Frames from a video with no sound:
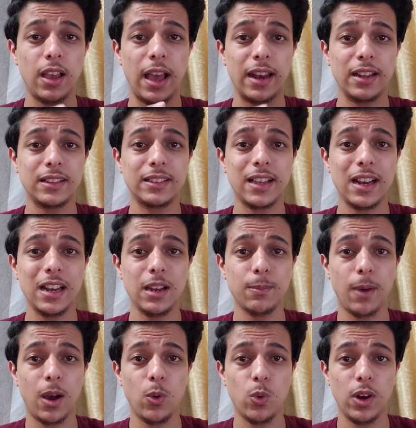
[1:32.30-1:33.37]

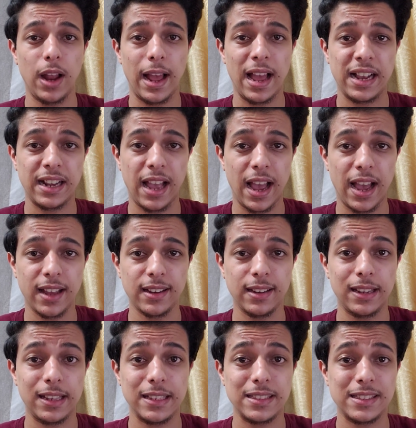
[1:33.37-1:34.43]
هنتكلم اول حاجة عن
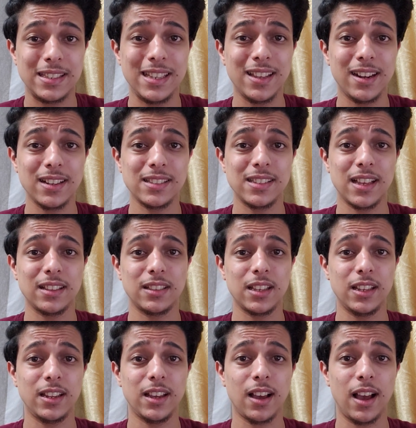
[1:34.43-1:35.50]
السيرة
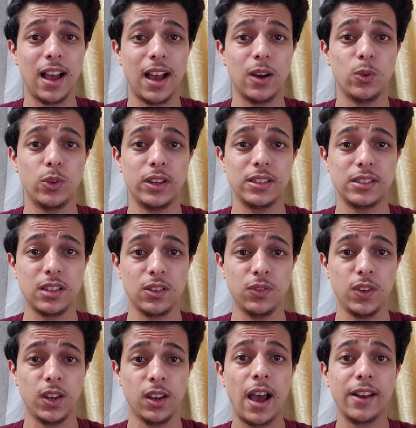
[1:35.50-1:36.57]
الذاتية او السي
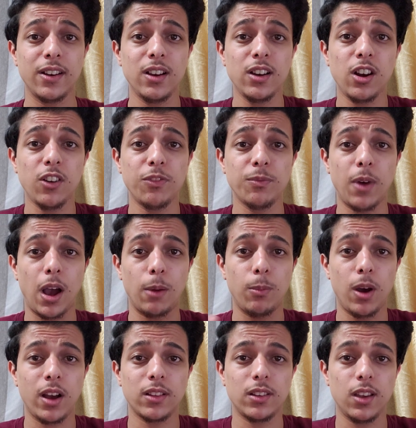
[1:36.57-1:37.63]
في هنعرف مع
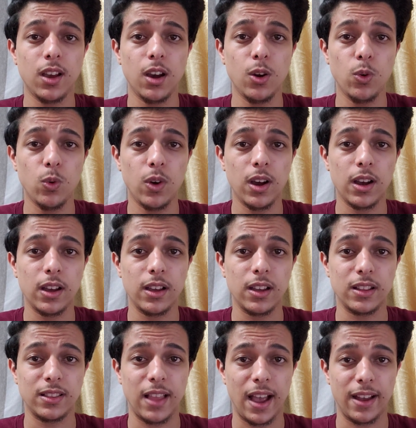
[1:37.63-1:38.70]
بعض ايه هو
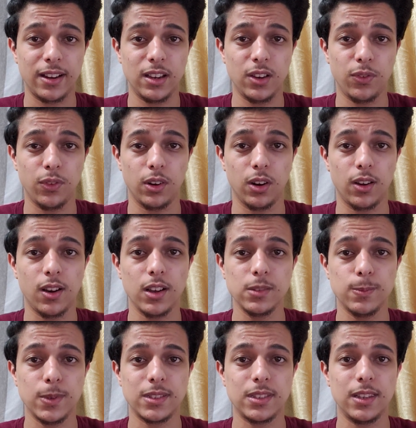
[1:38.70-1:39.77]
التعريف الخاص
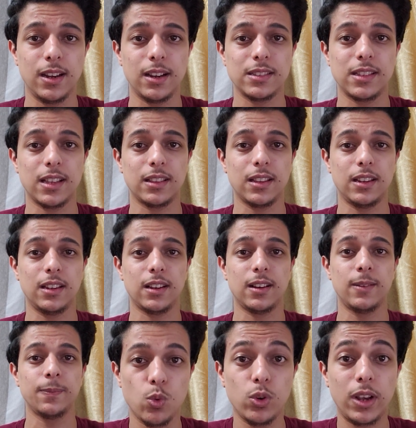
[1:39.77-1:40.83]
بالسيرة
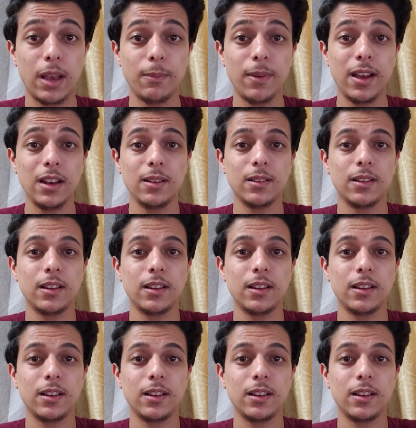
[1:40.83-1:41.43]
الذاتية وكمان